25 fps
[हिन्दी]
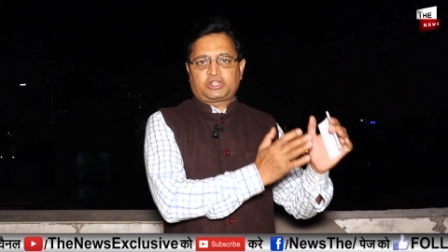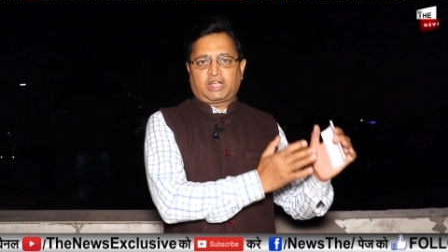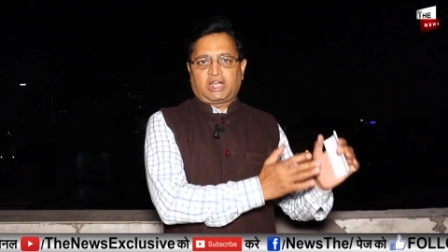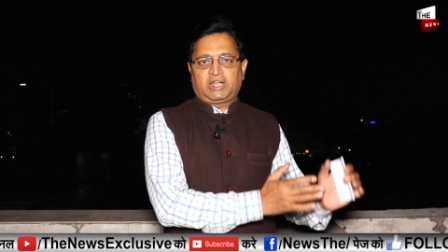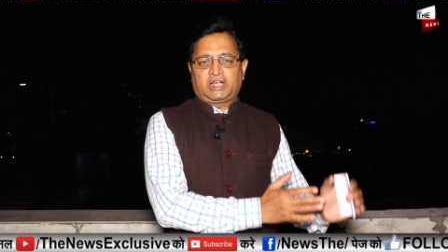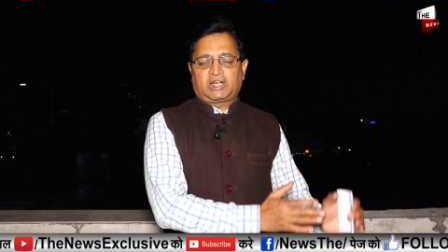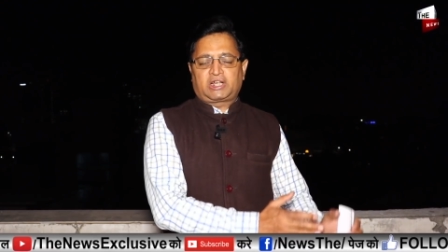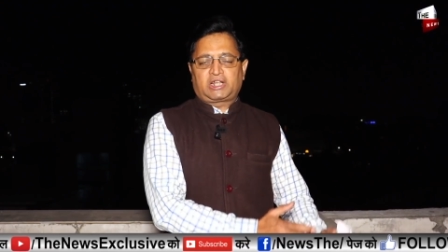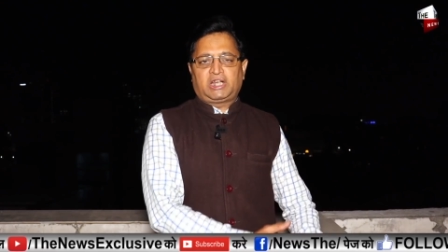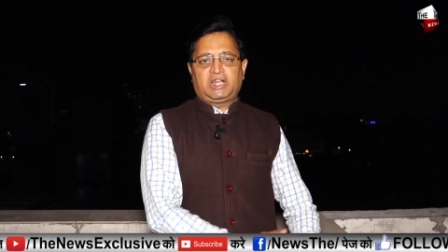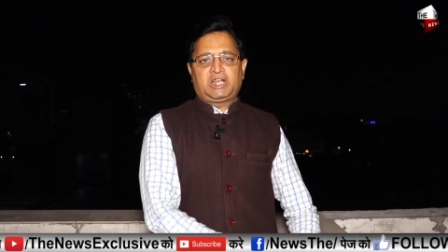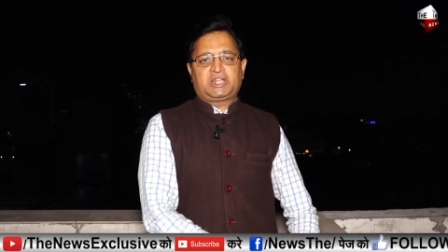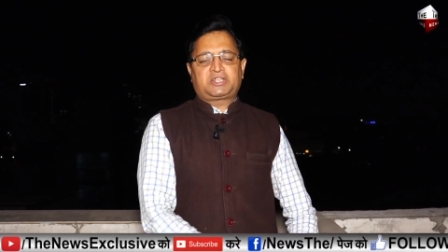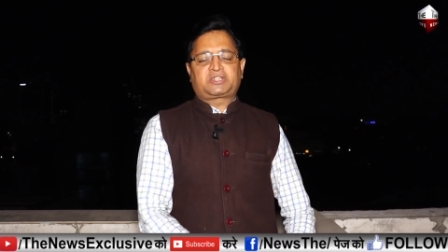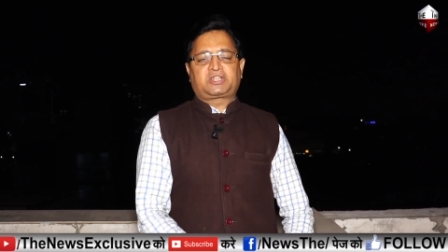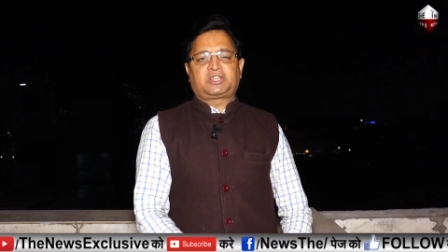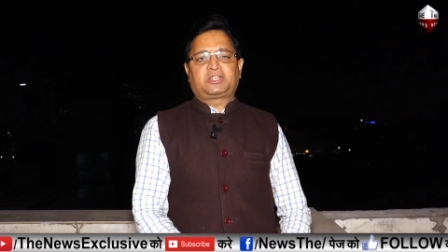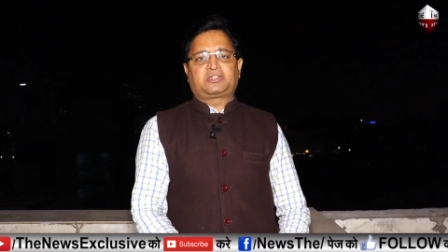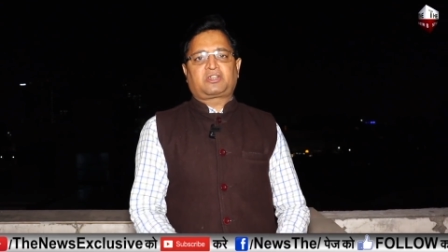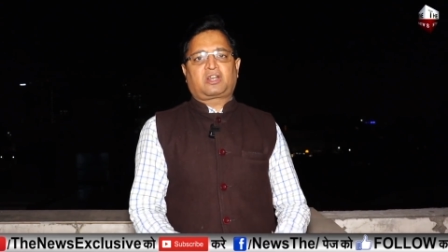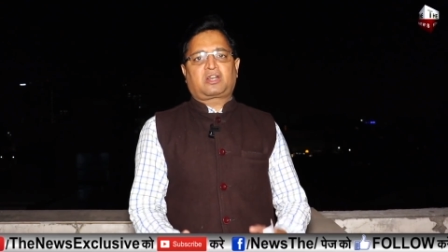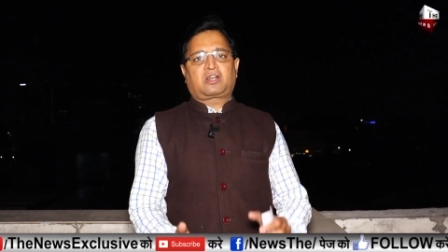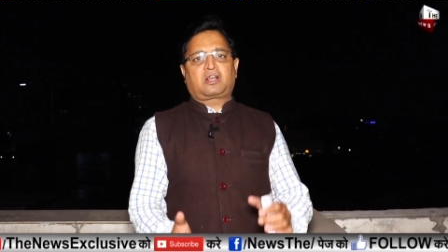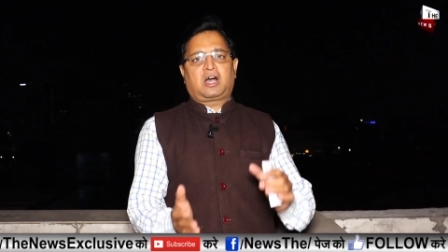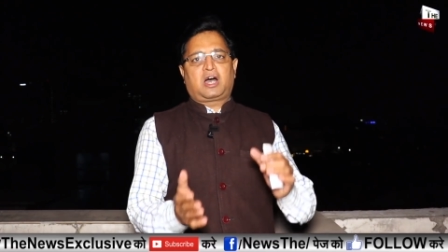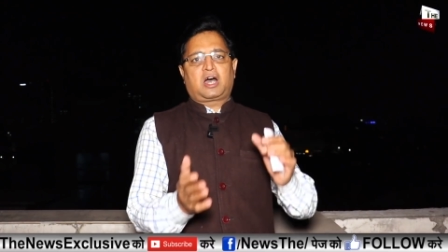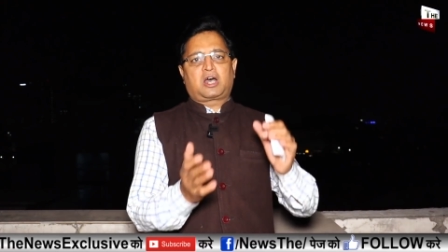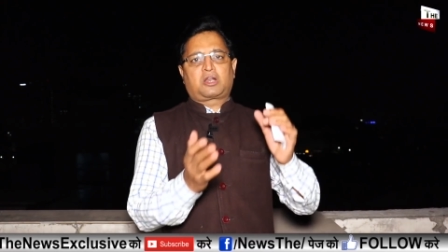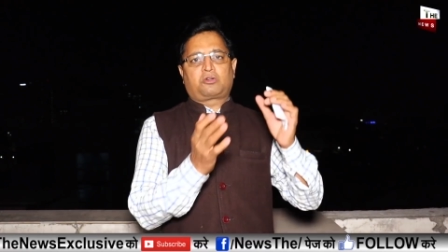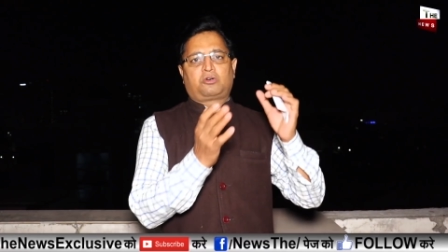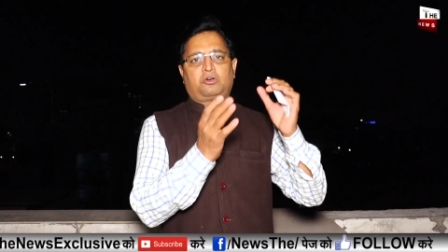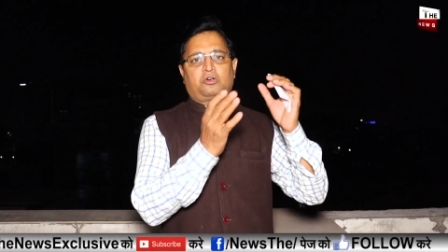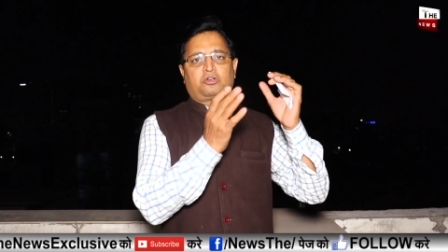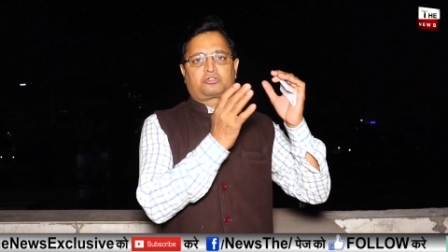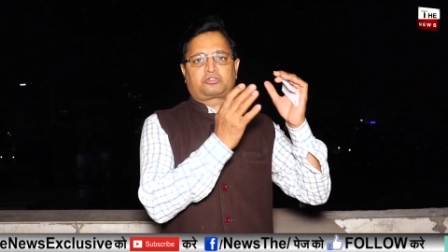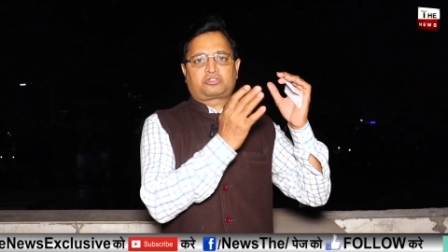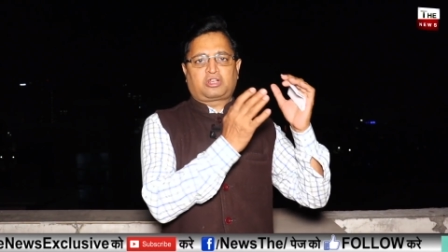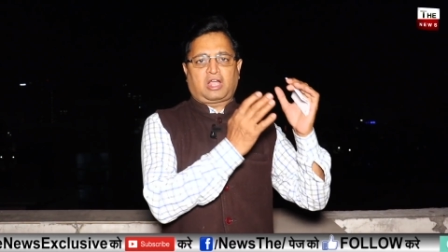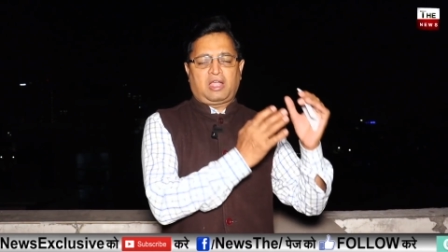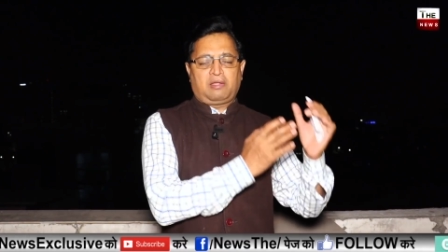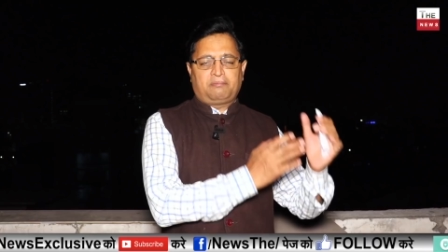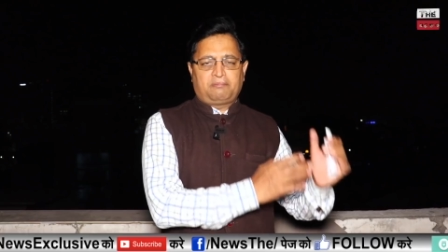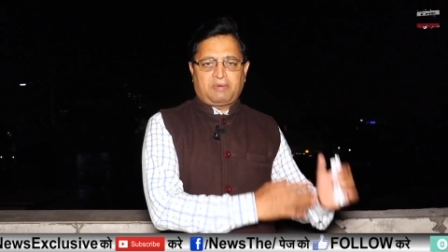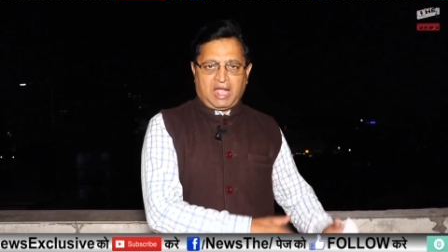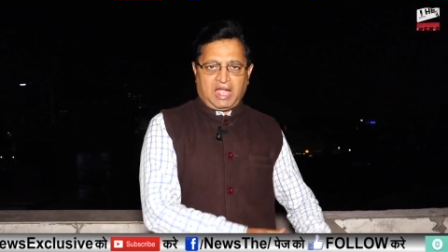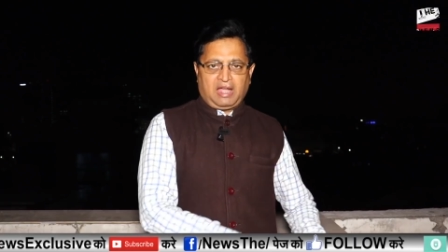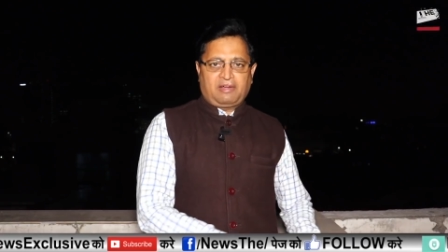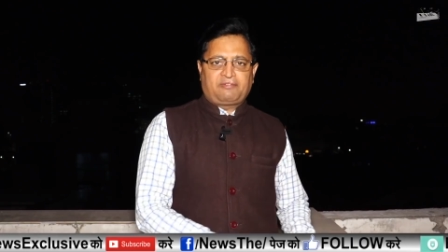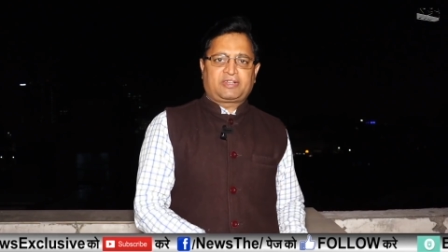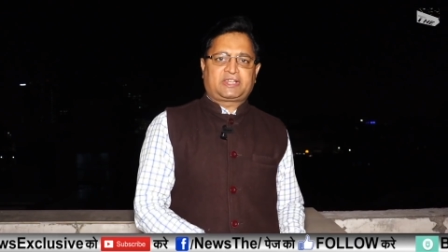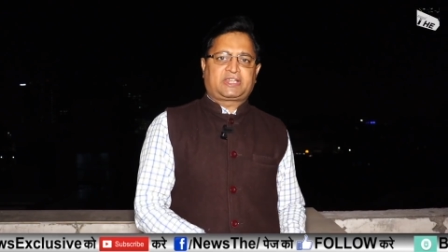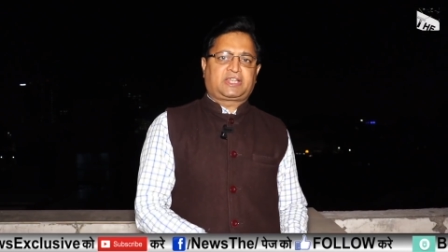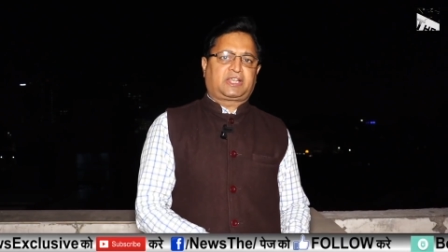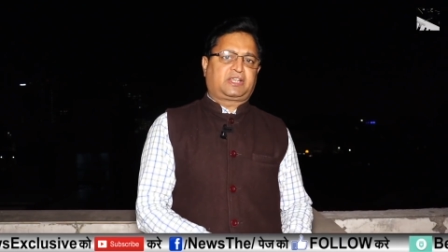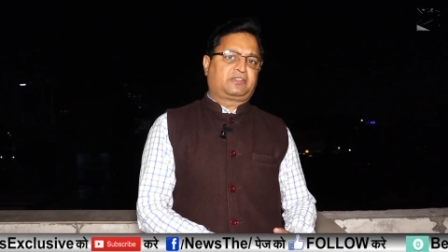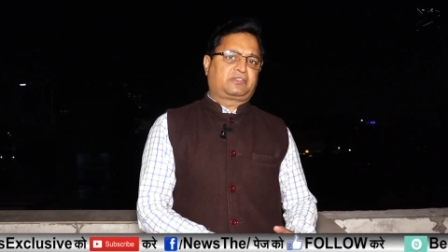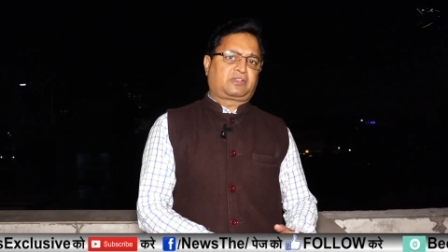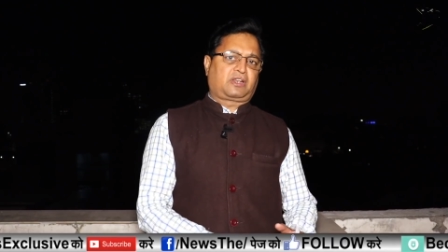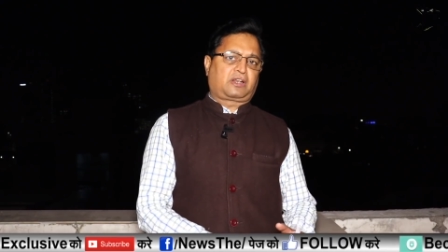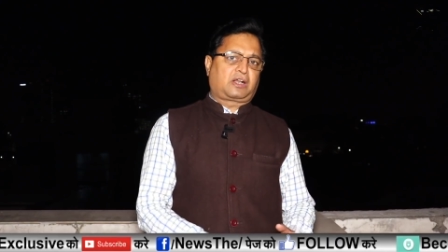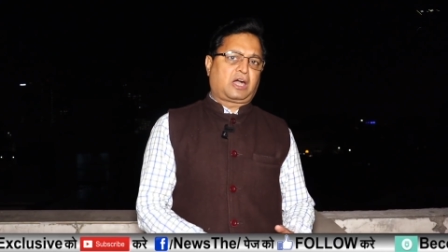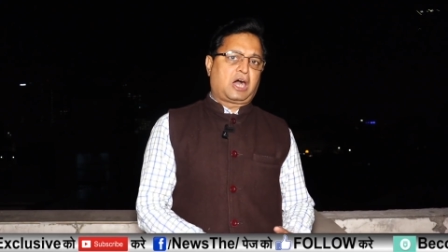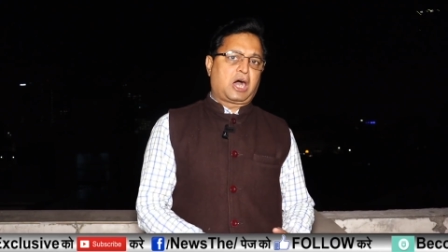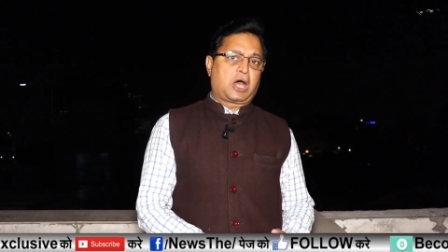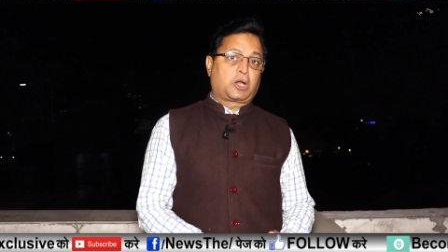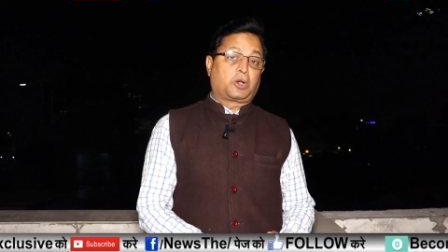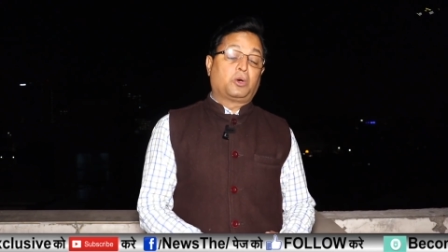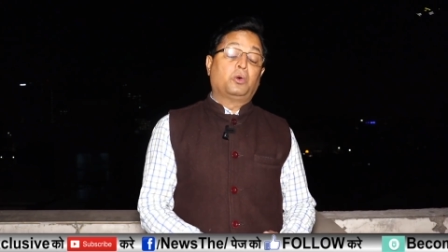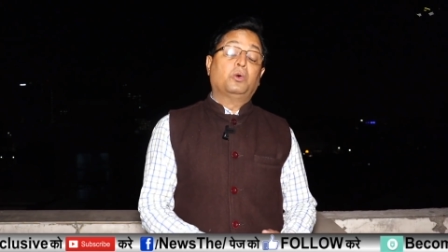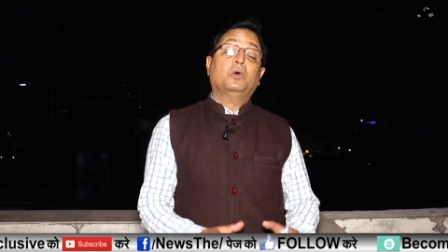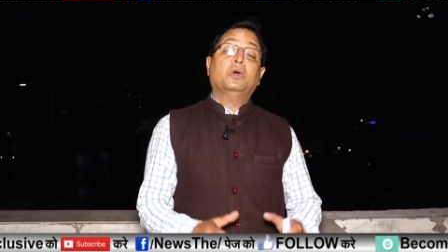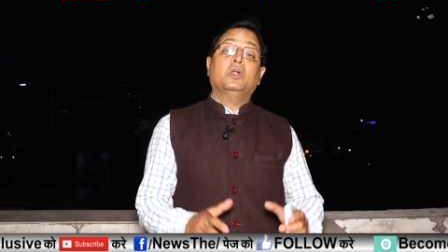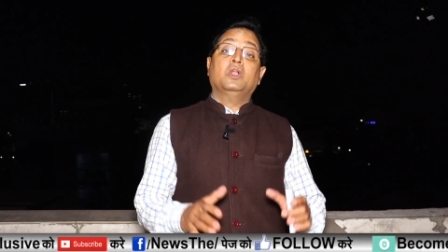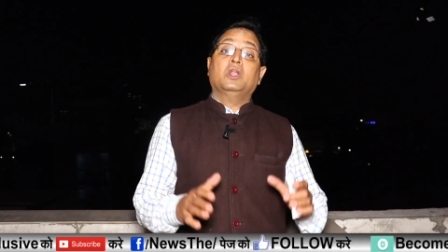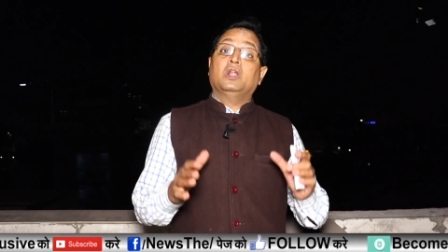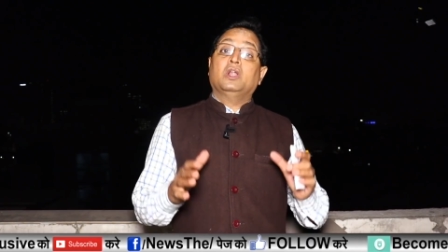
चाहे अखिलेश की सरकार हो चाहे मायावती की सरकार हो